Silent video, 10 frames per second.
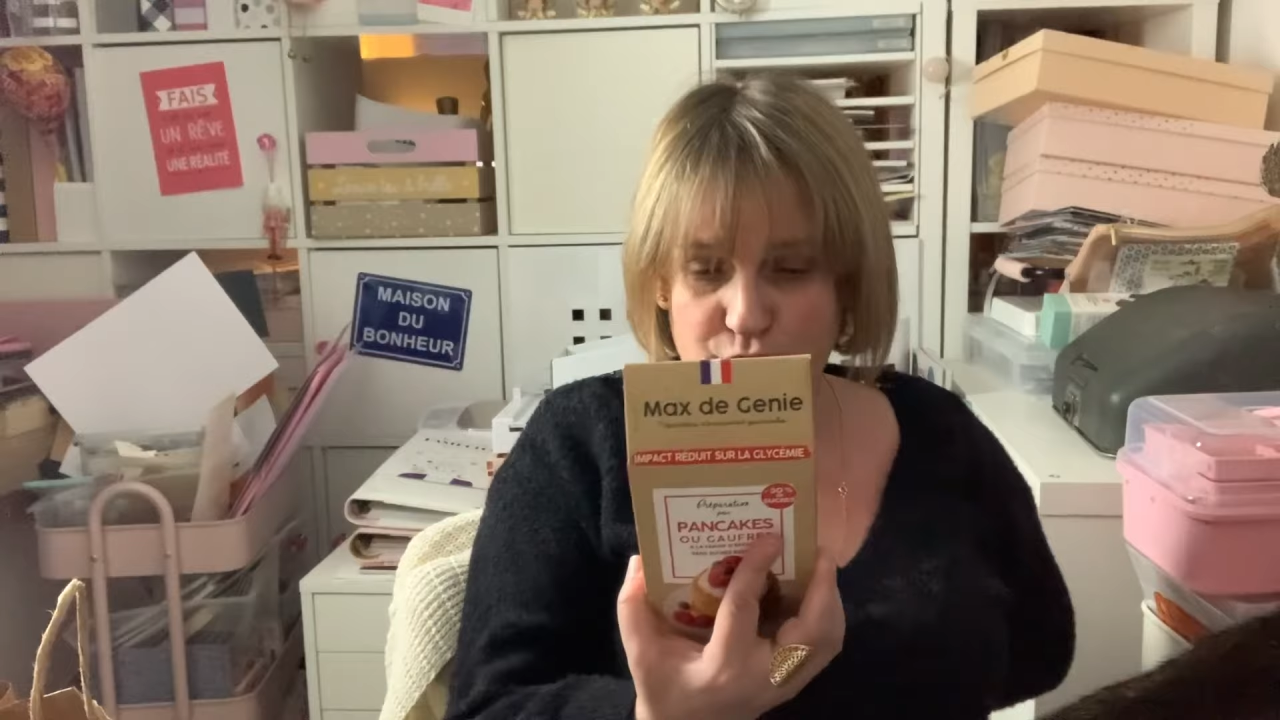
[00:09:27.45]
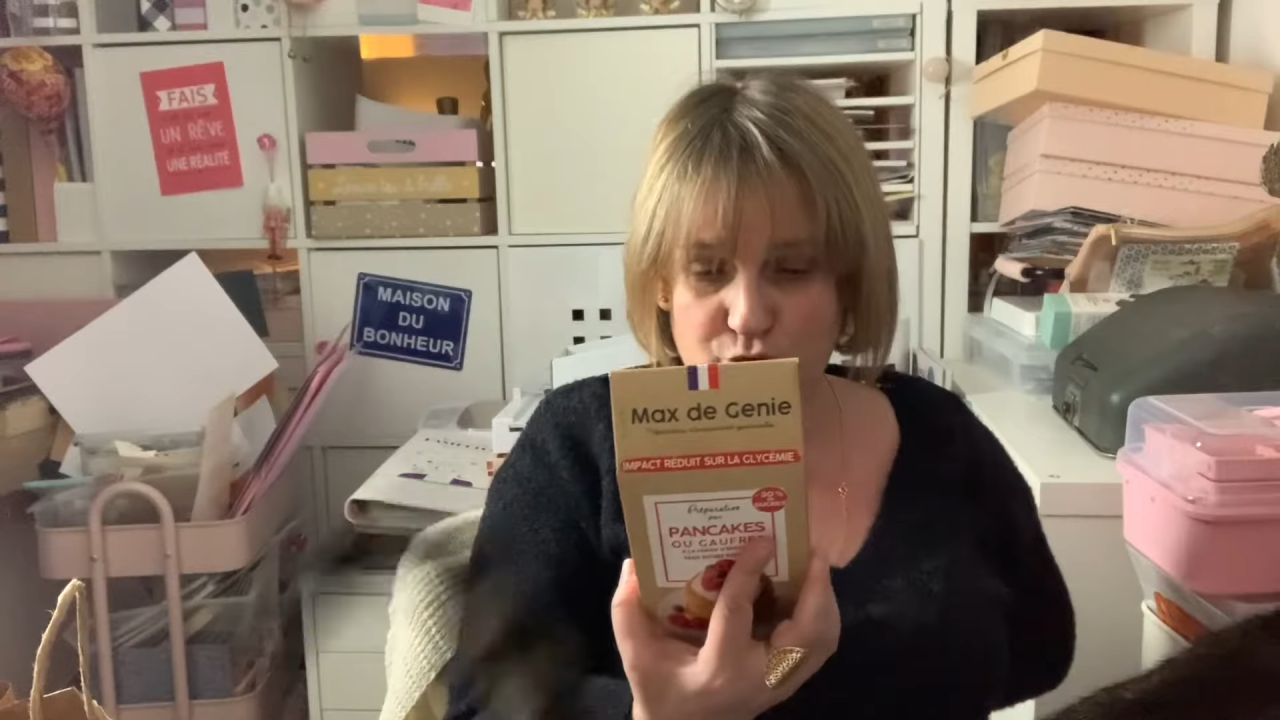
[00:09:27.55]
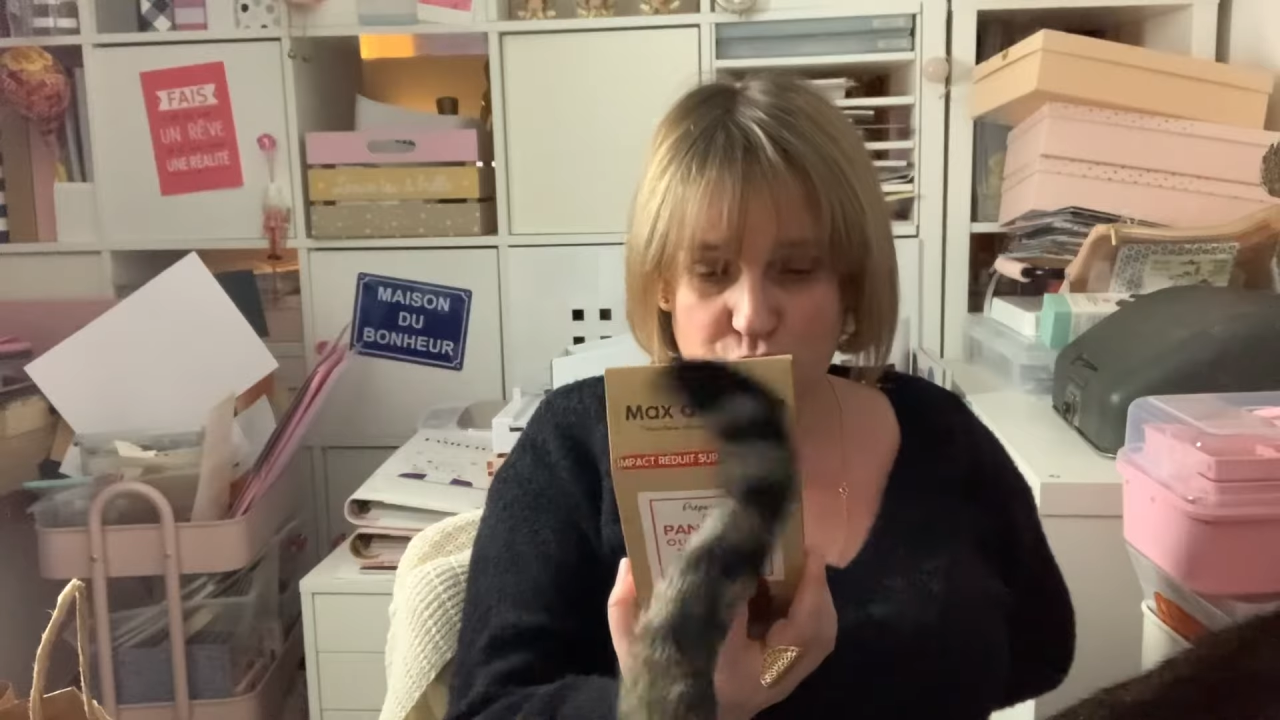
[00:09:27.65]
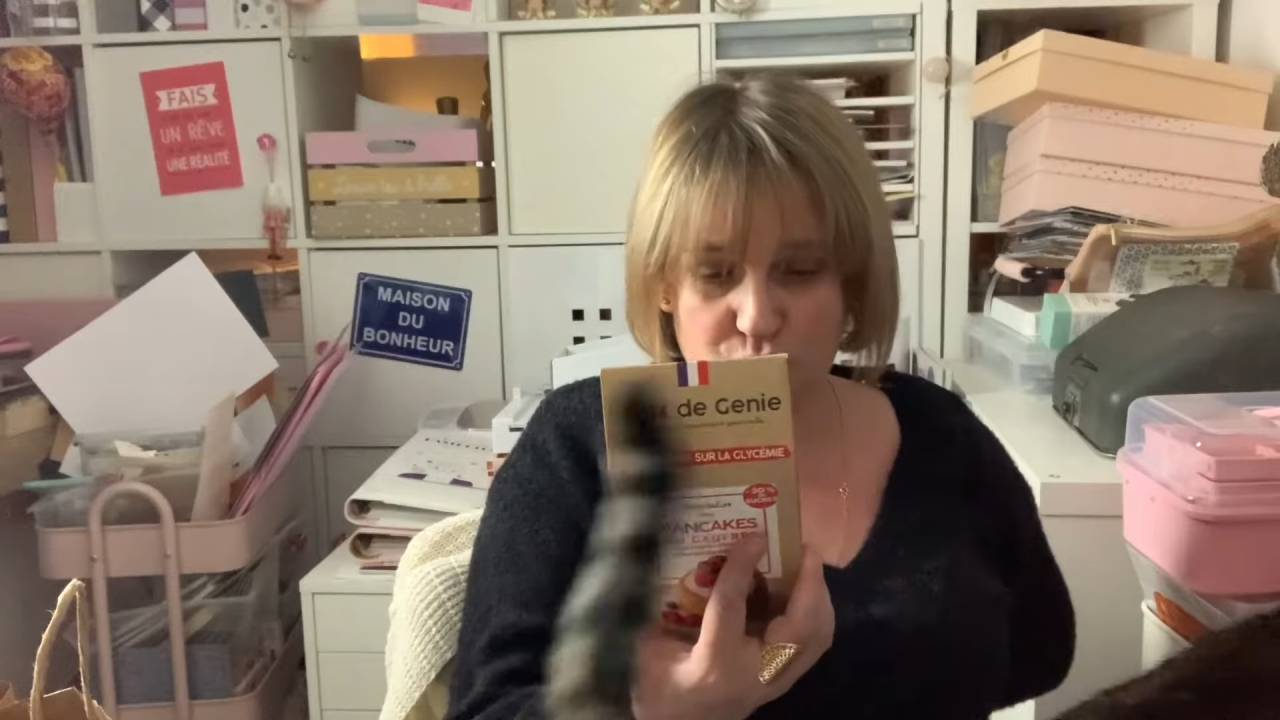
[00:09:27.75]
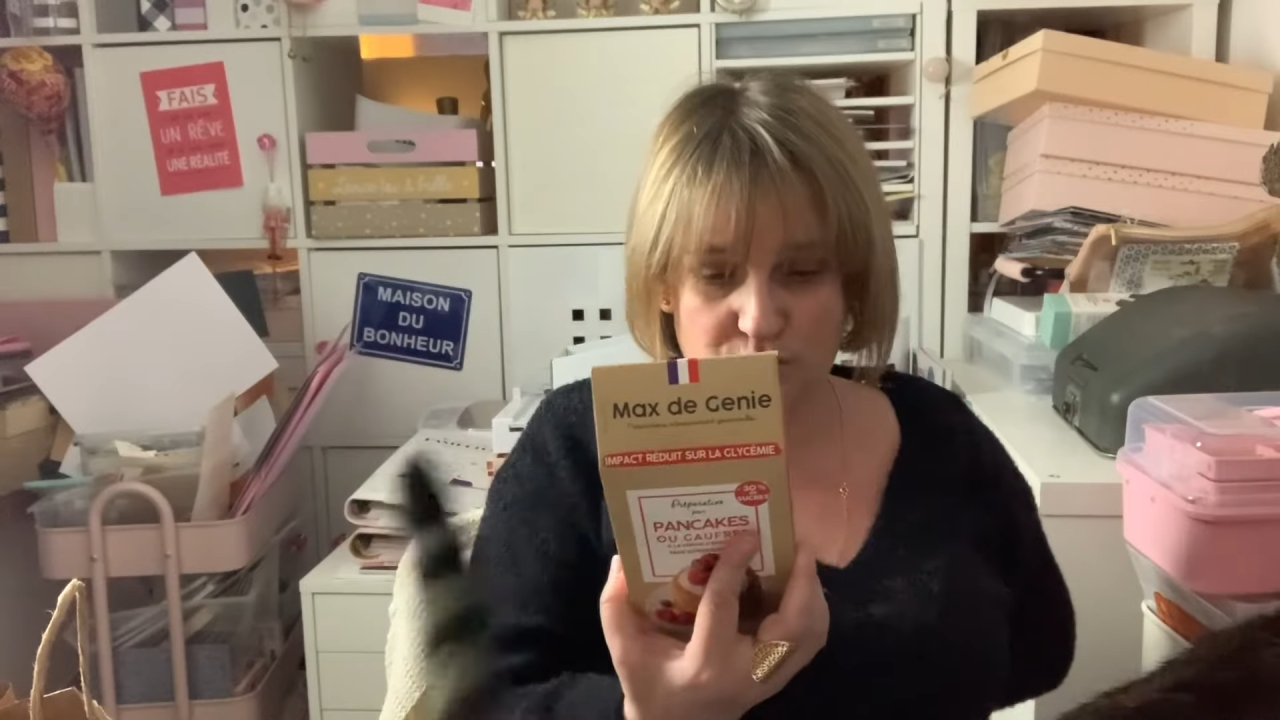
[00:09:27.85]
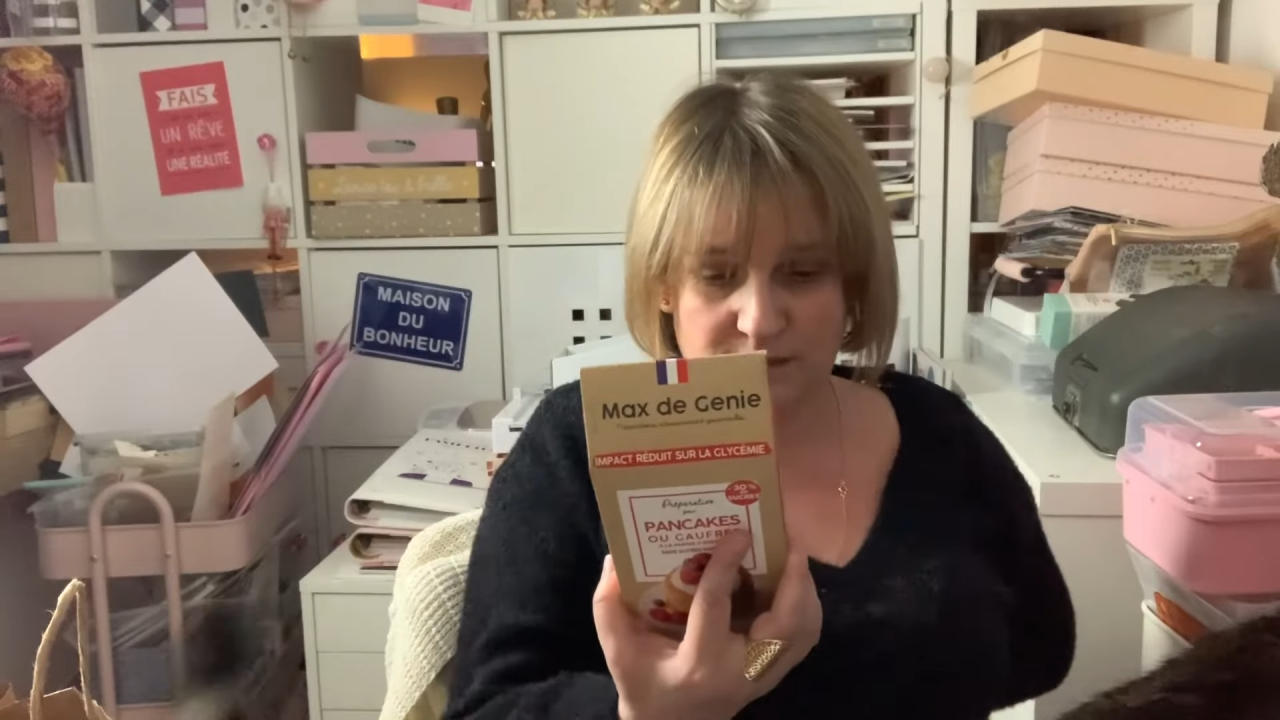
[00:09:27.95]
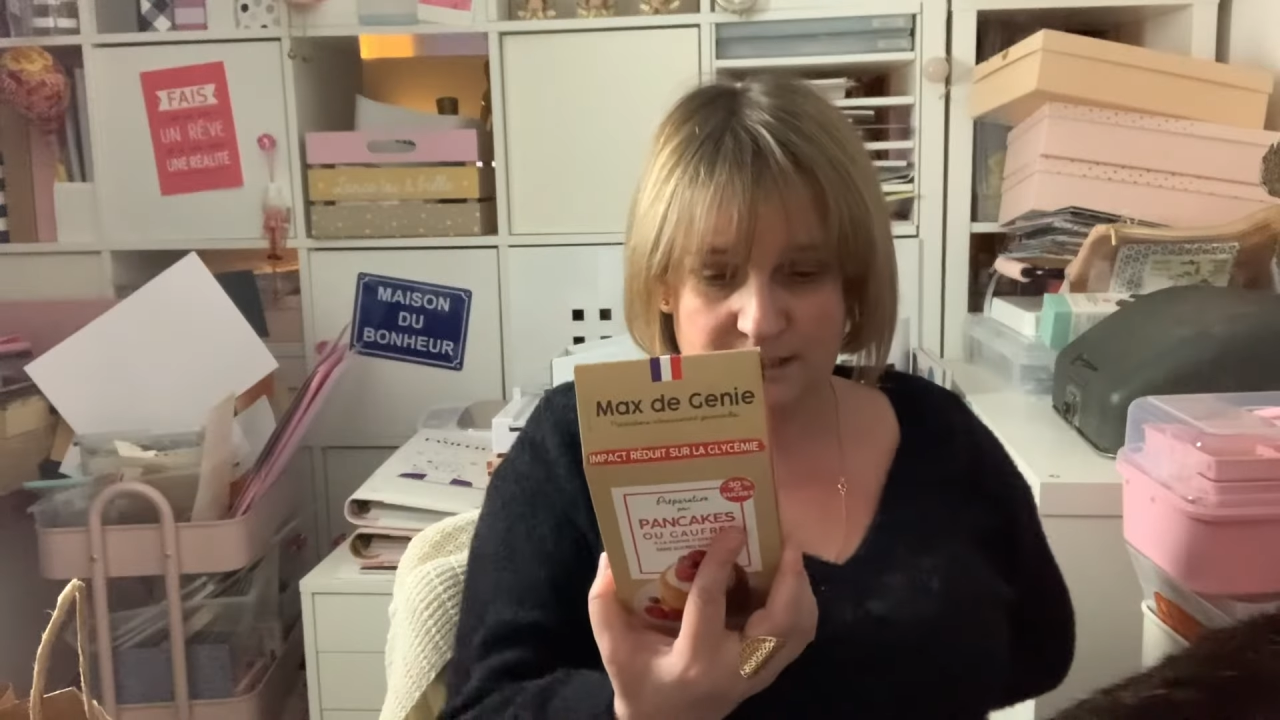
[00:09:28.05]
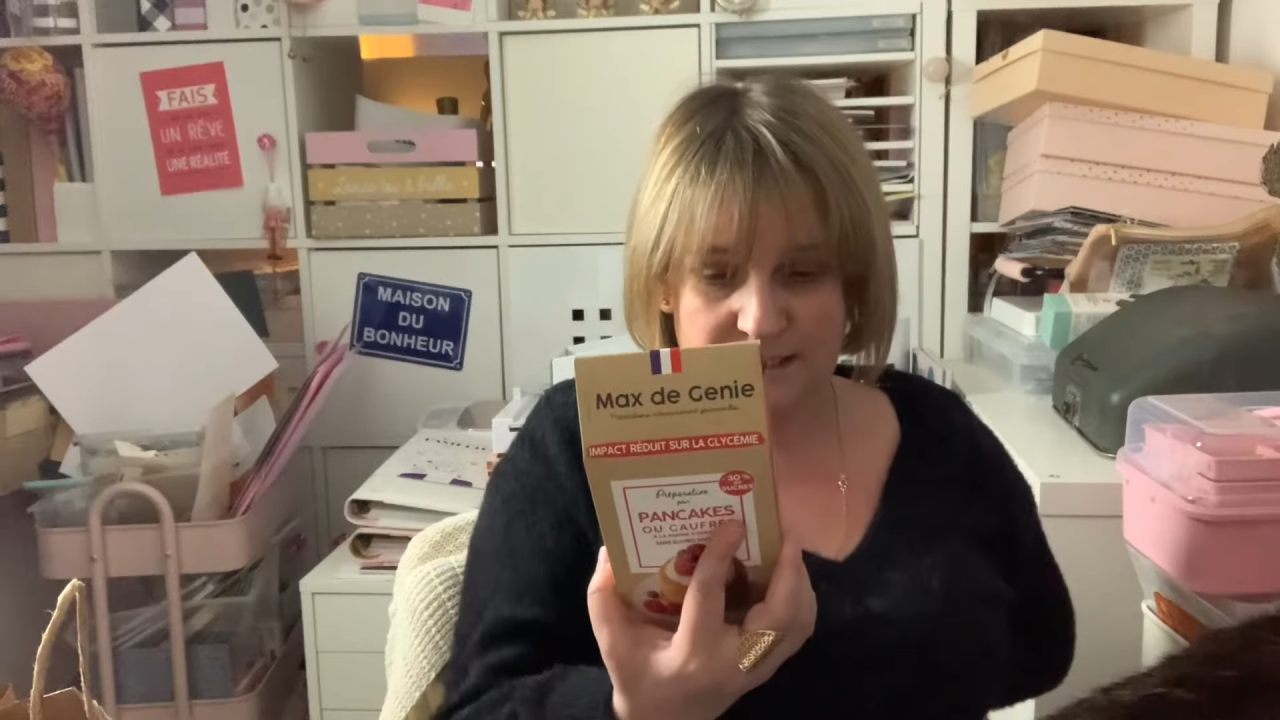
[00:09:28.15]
coco.